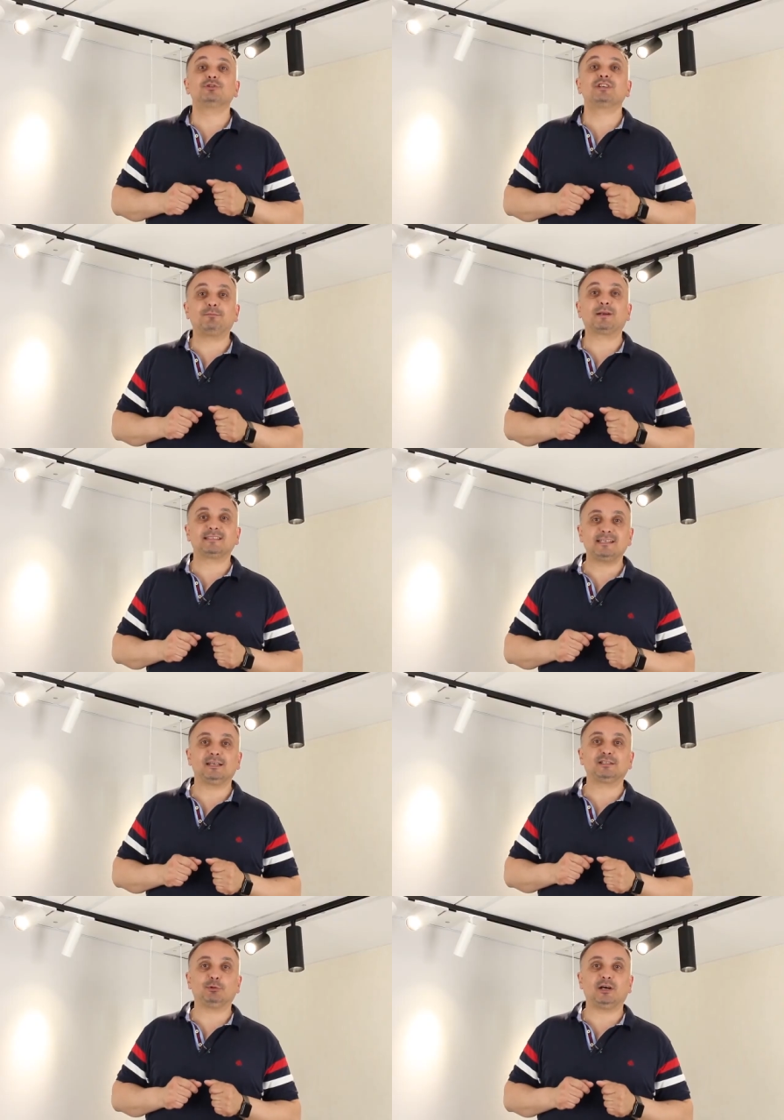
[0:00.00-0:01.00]
уже в
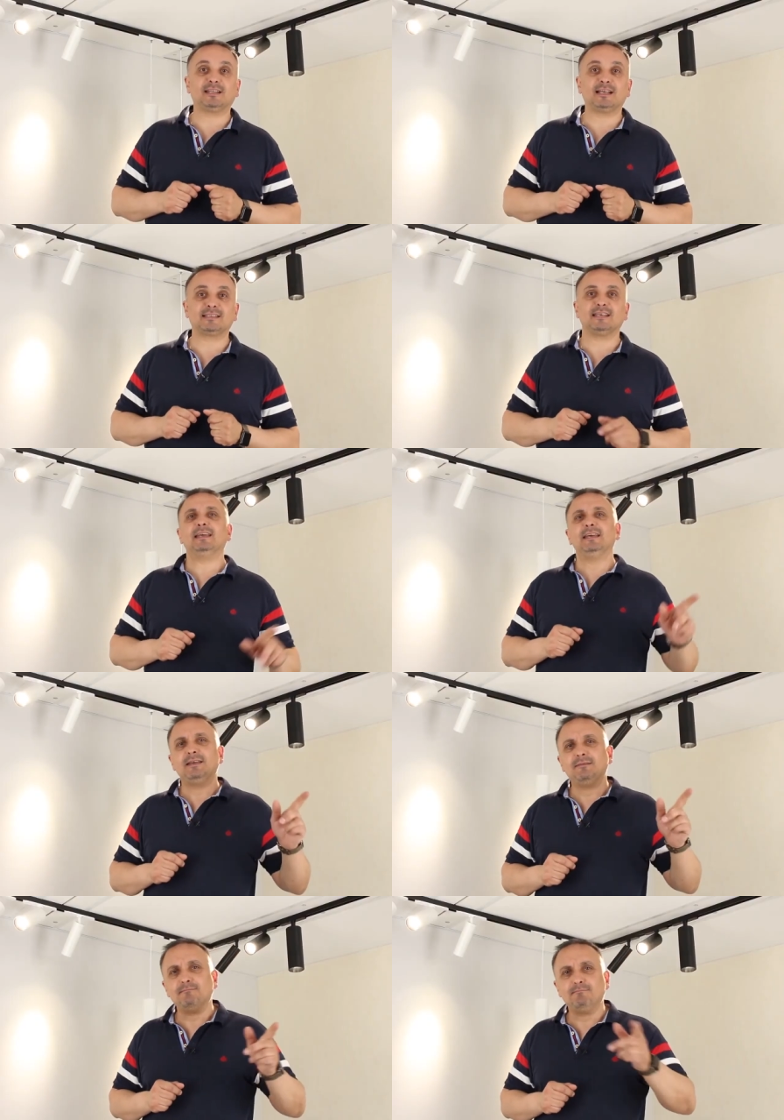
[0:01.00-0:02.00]
процессе эксплуатации
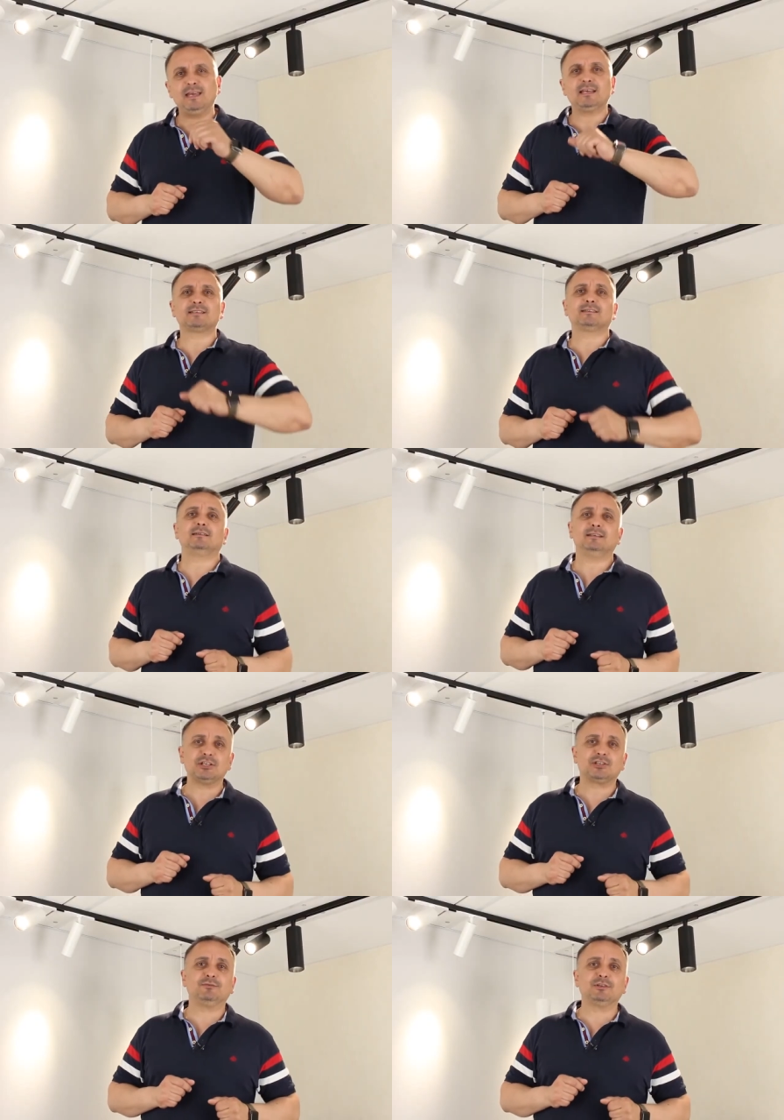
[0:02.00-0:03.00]
без
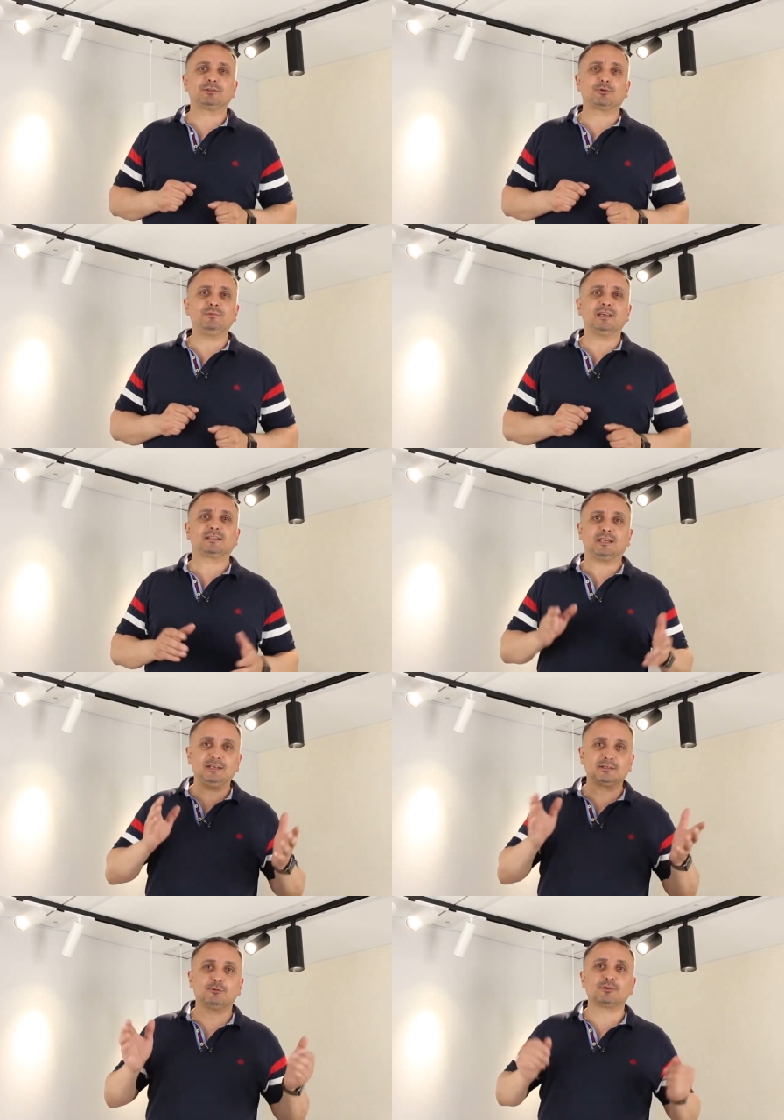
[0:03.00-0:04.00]
лишнего инструмента
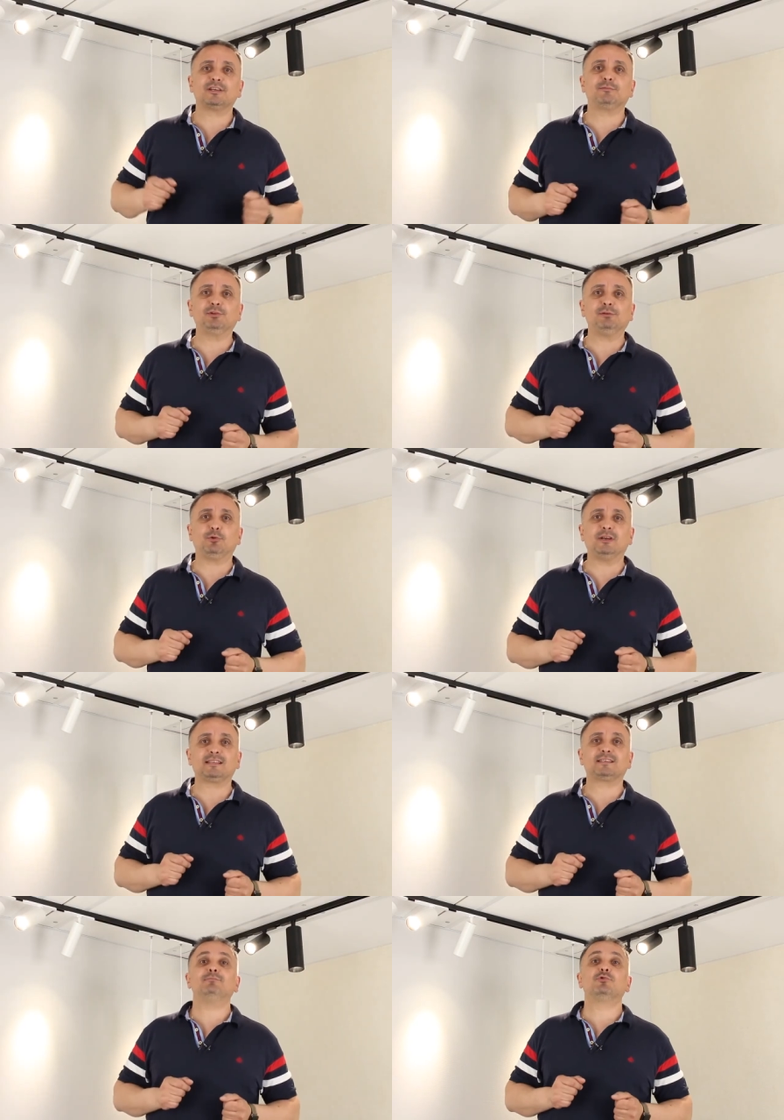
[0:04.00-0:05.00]
и сложных
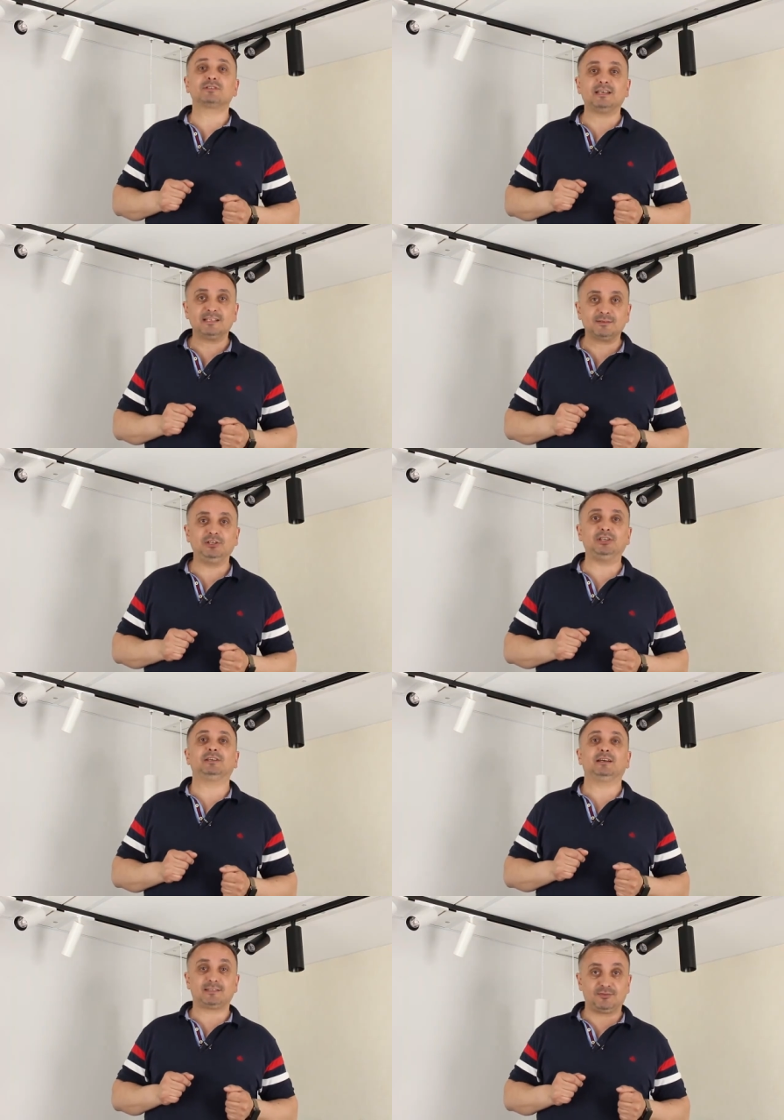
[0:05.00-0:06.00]
манипуляций можно
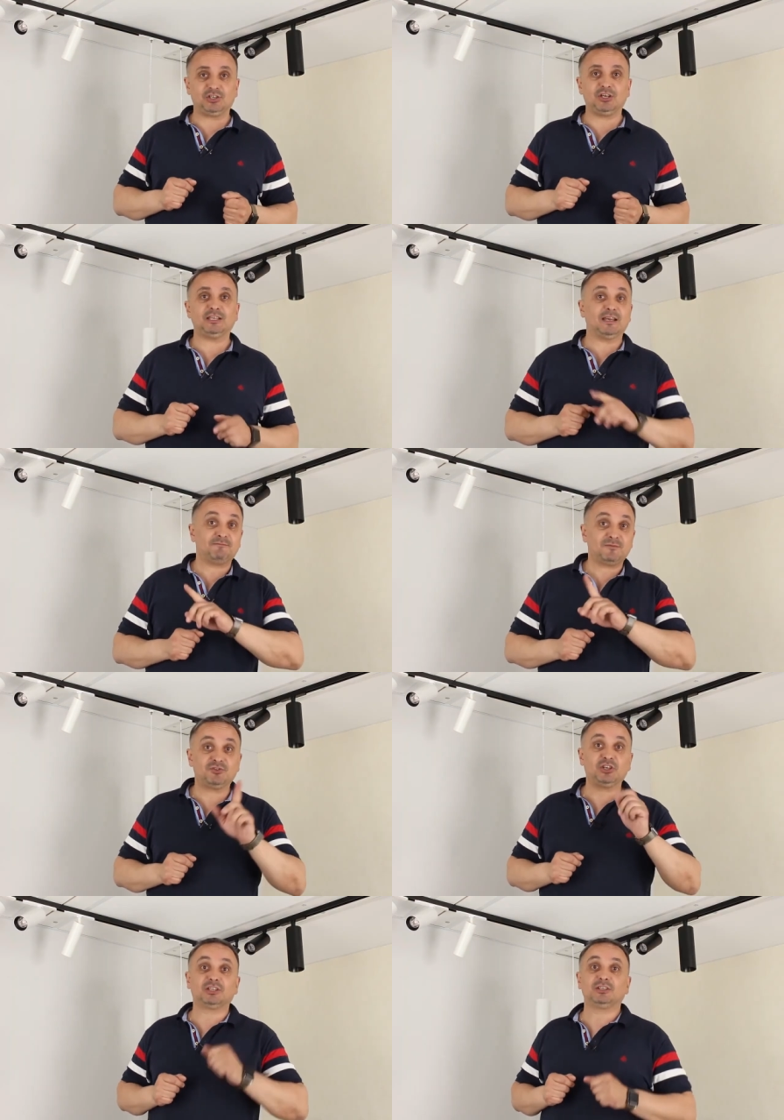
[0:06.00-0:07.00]
изменить освещение
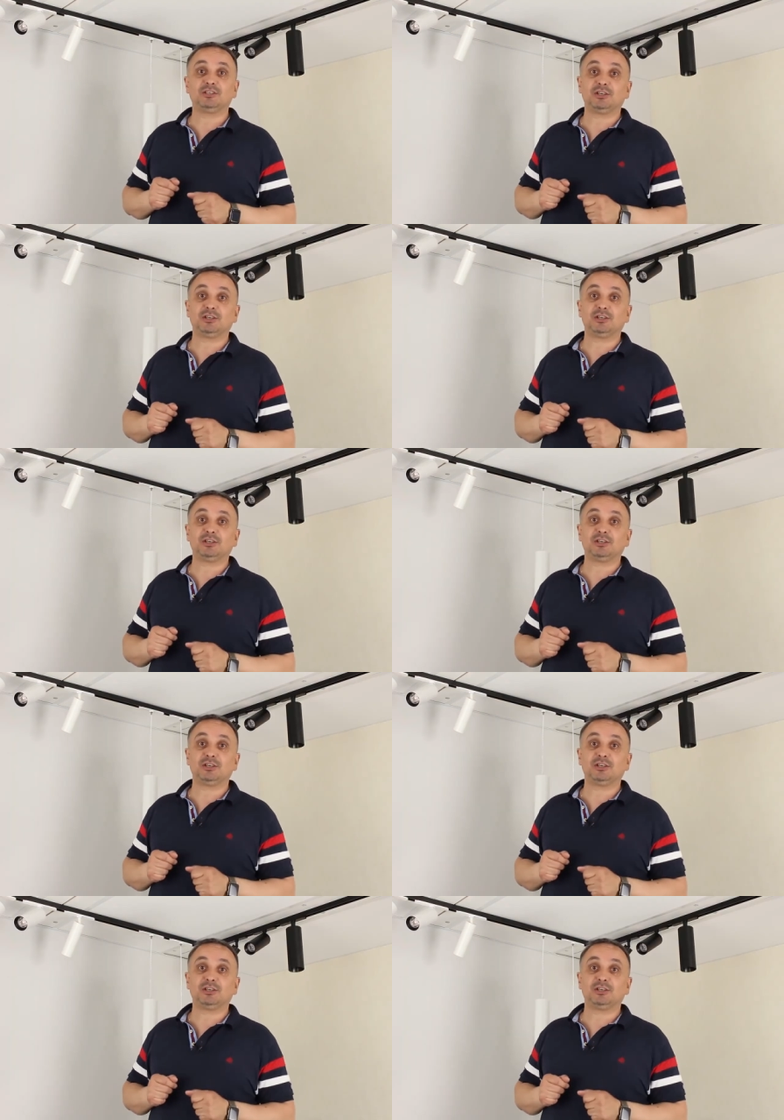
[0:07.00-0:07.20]
в считанные